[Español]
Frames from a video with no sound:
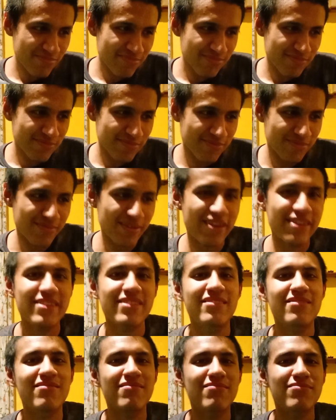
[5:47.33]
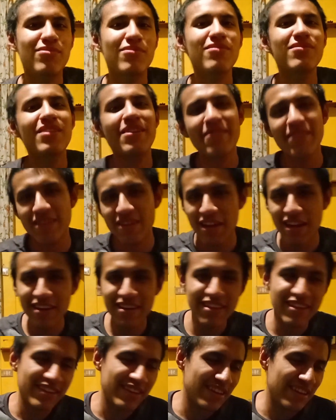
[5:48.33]
pues hay todavía idea
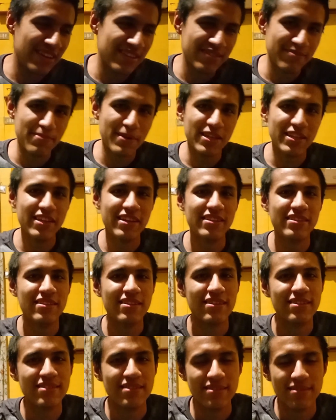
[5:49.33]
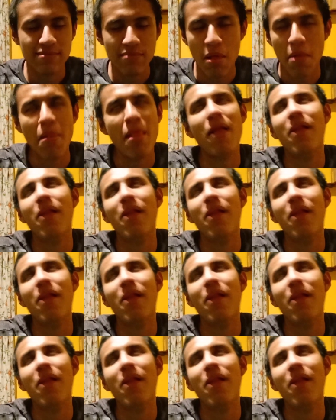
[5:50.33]
de que las prácticas se las